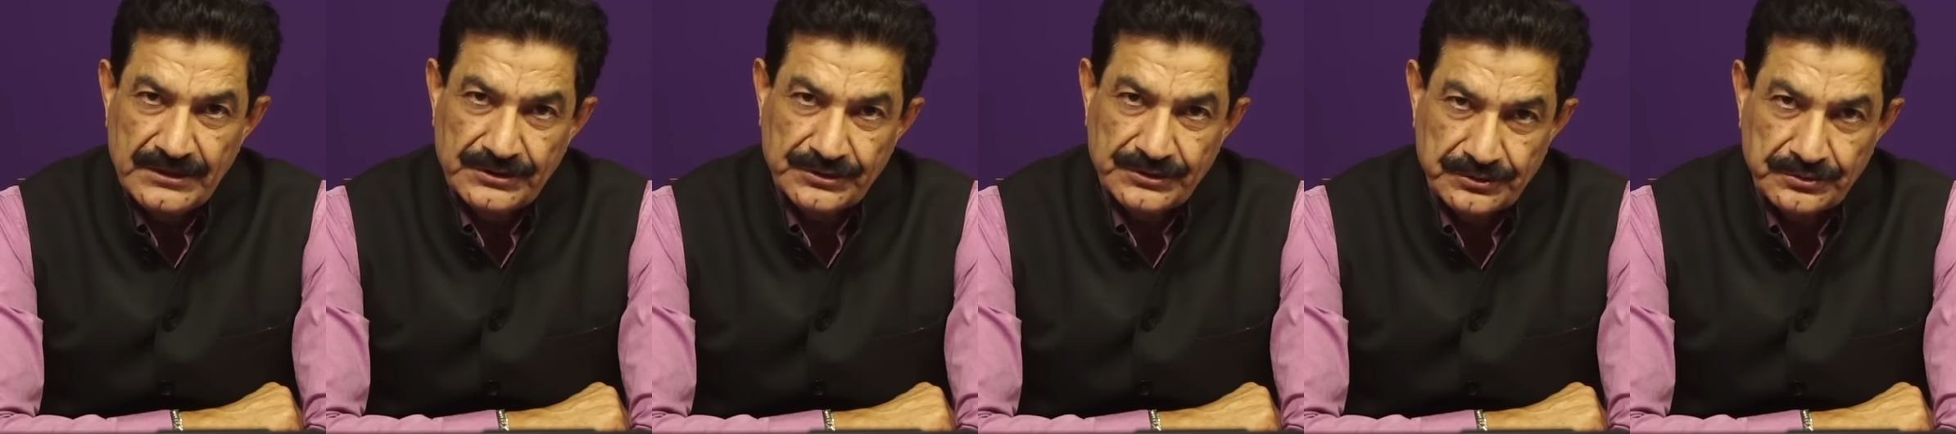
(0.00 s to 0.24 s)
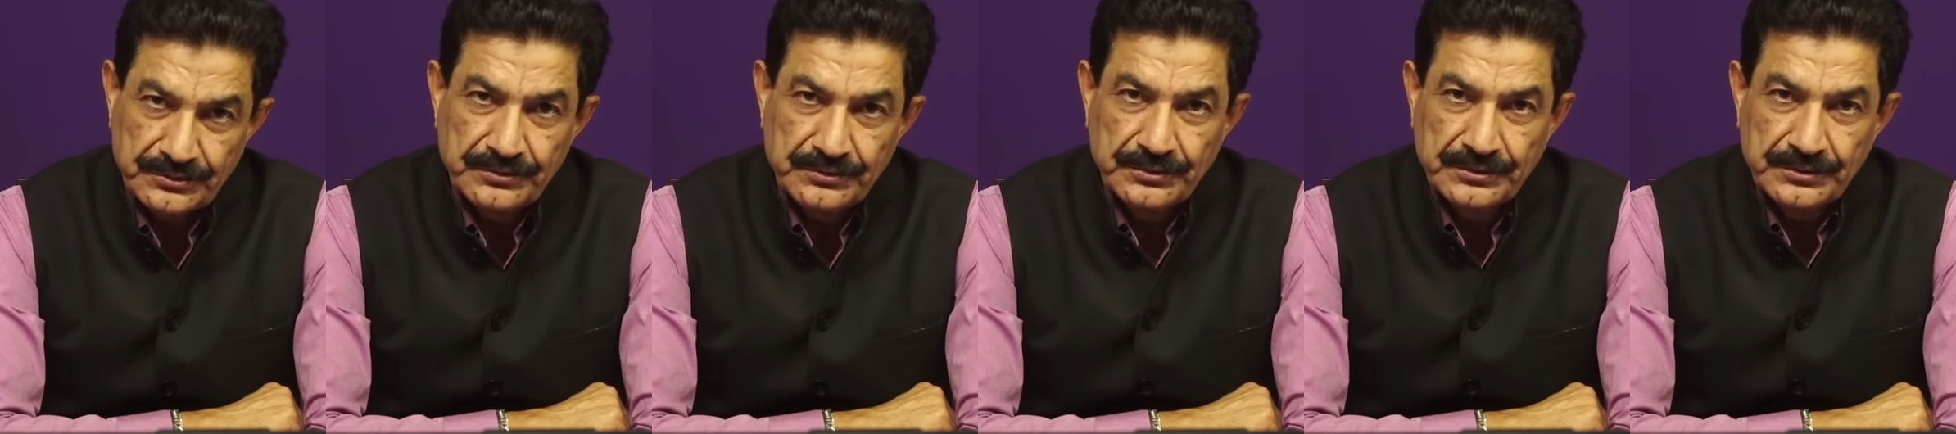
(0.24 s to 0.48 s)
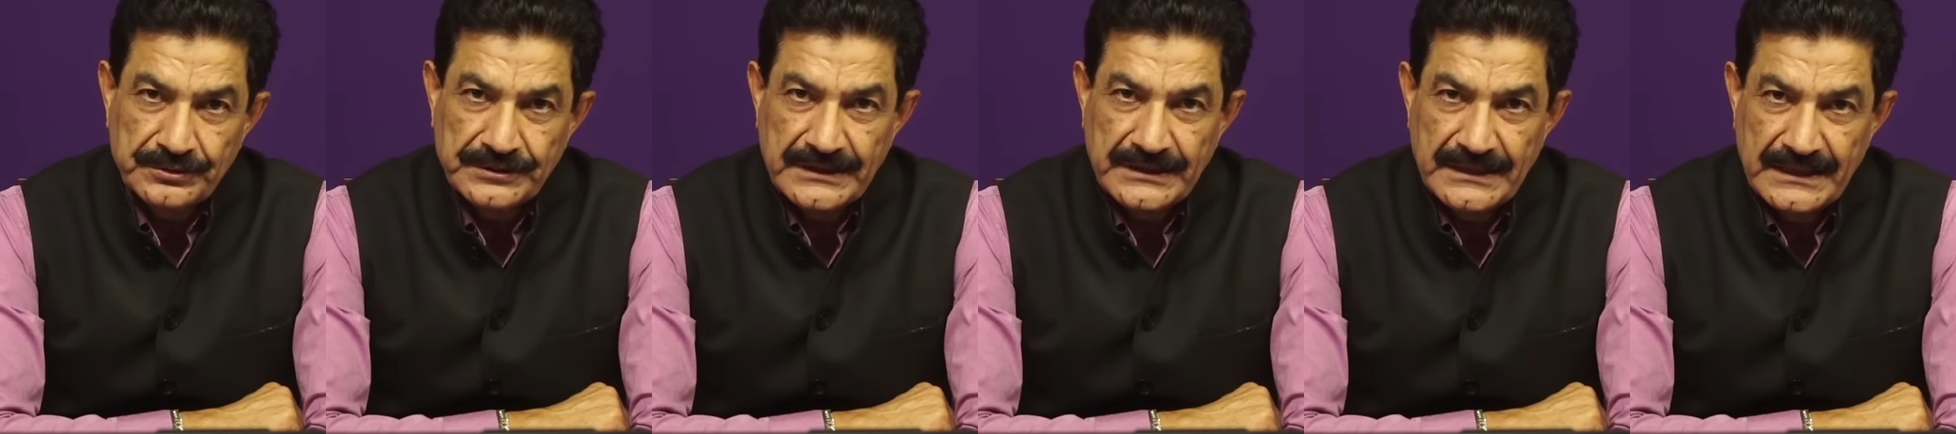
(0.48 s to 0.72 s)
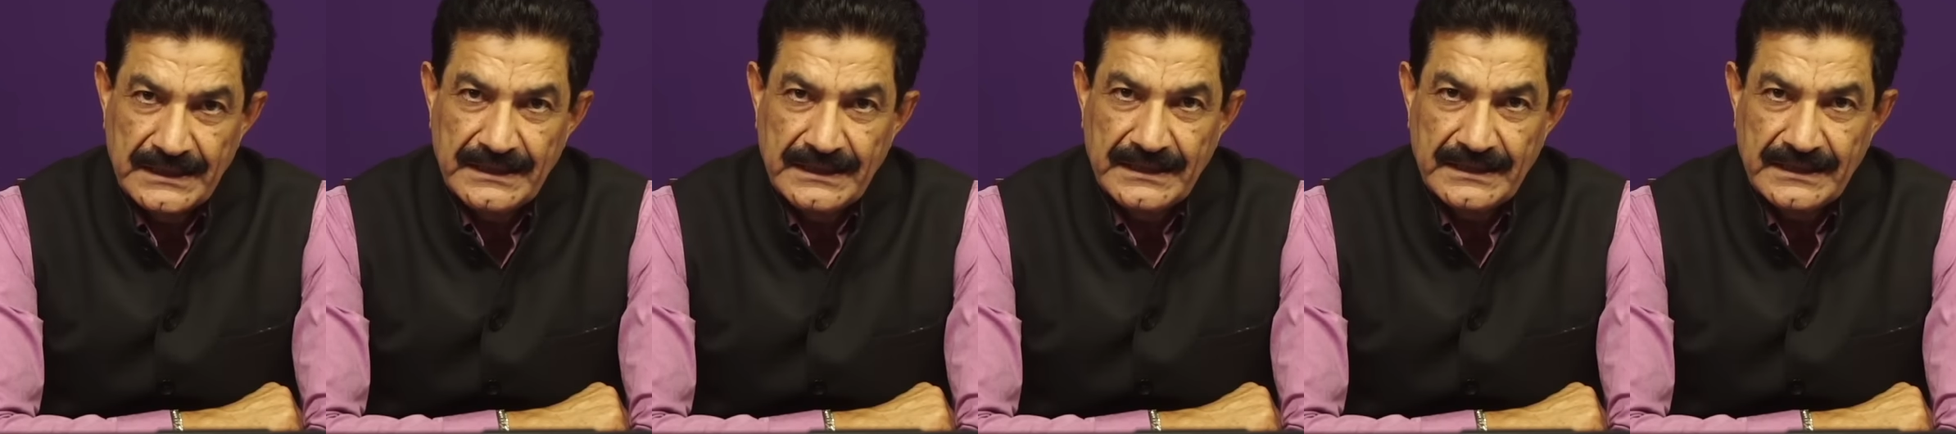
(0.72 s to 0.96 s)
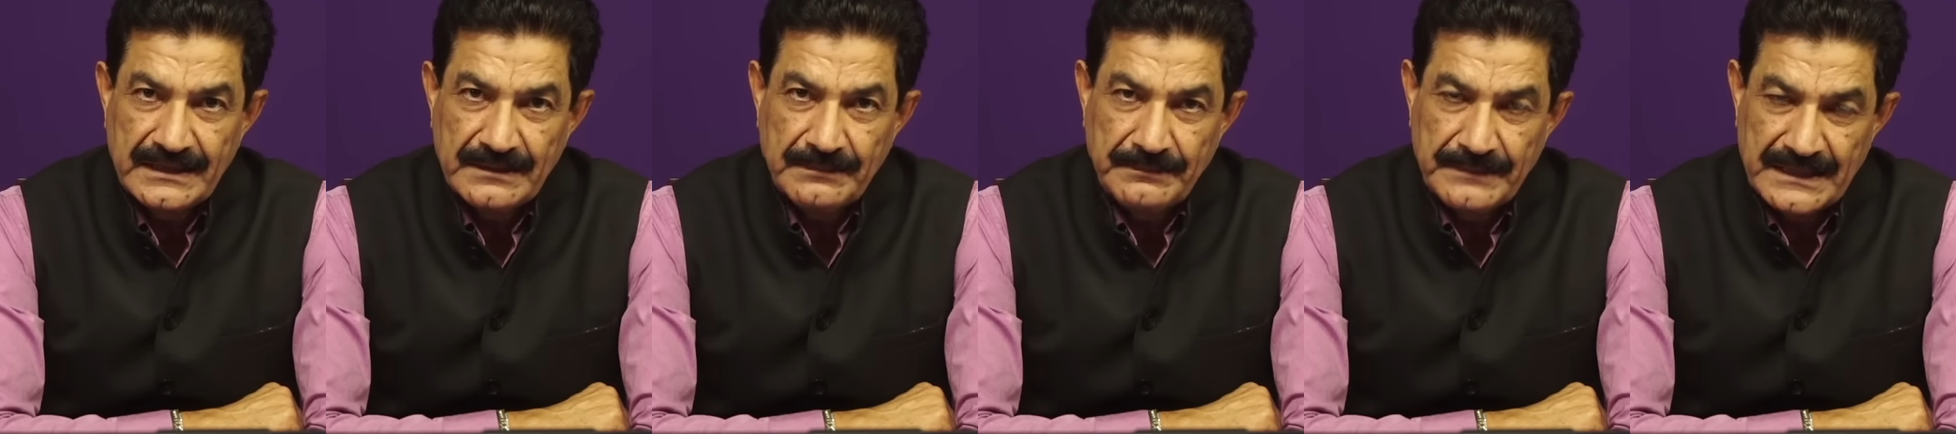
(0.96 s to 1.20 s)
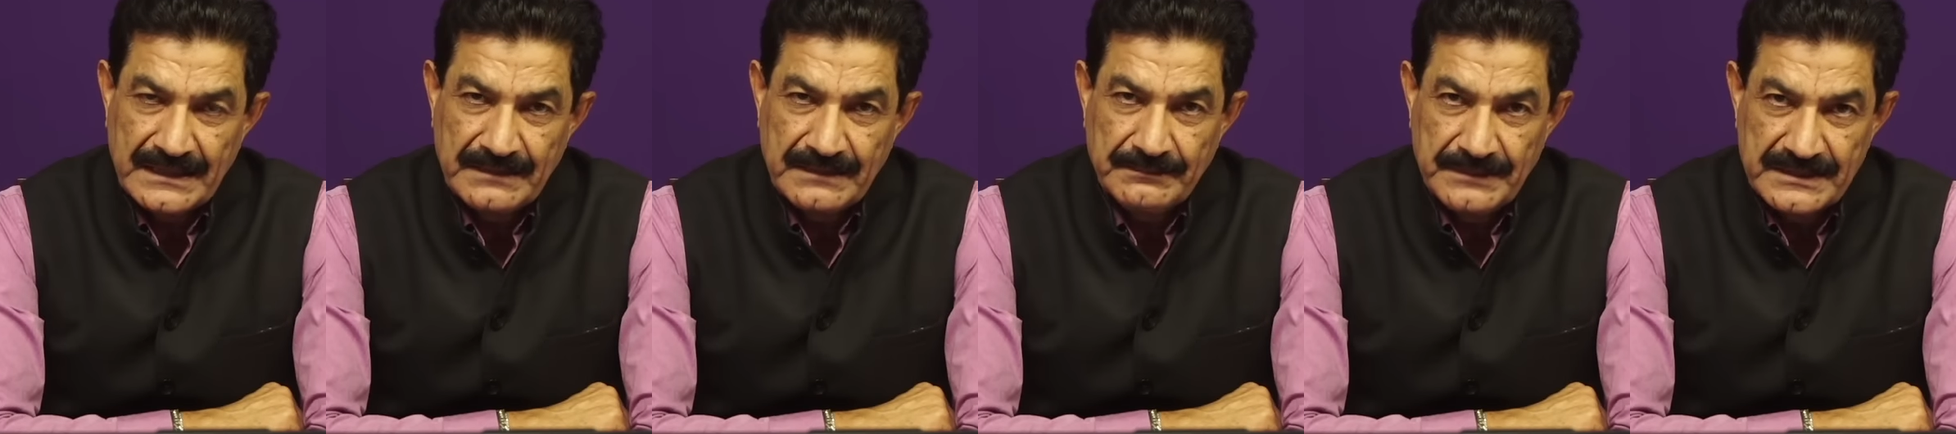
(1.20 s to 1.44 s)
शुरू होती है लेकिन
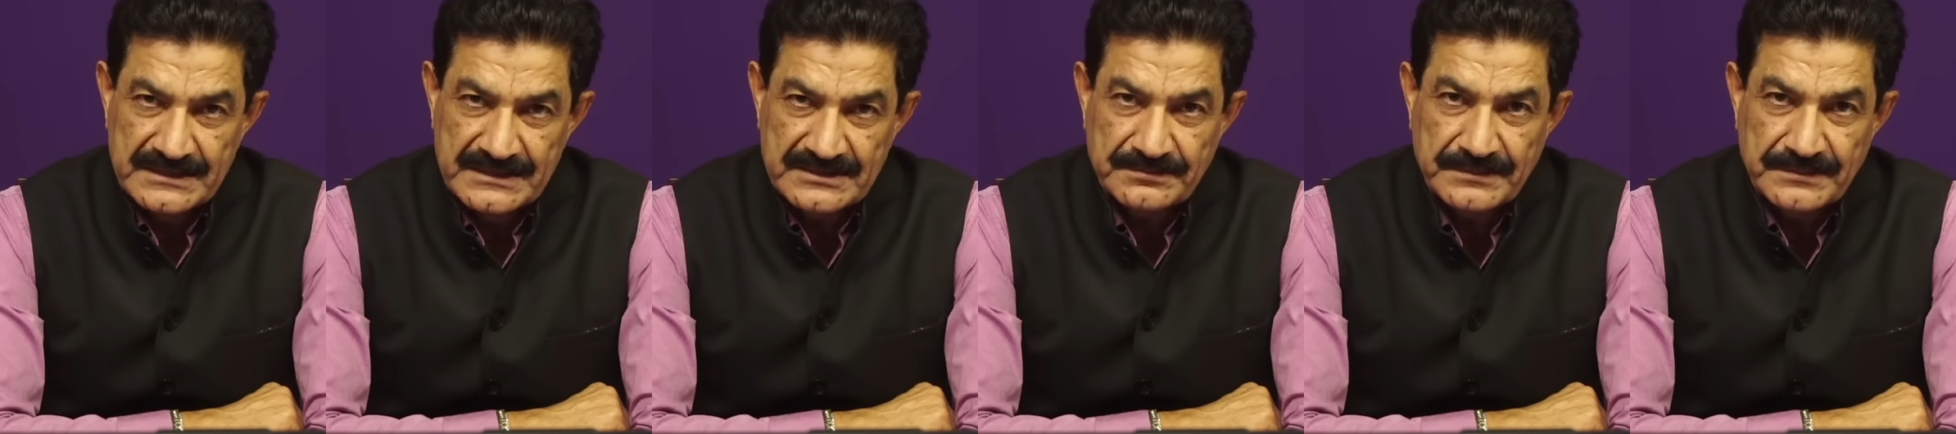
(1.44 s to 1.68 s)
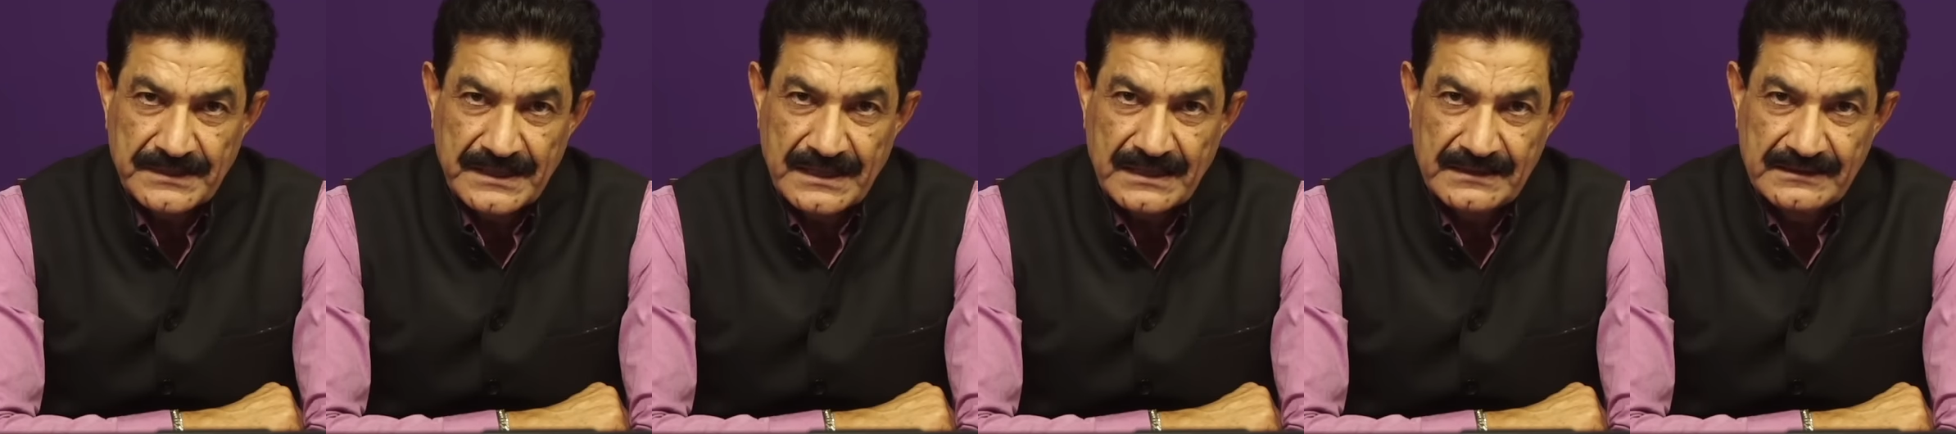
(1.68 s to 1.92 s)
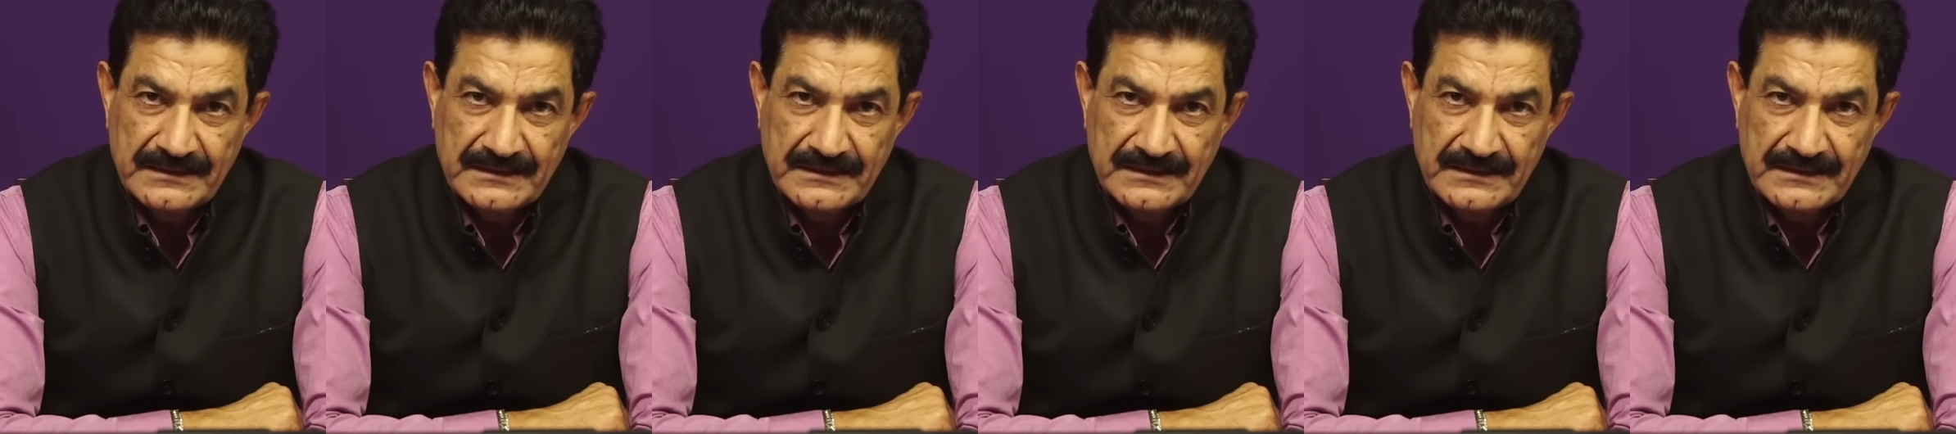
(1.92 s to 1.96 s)
मैंने बेस बना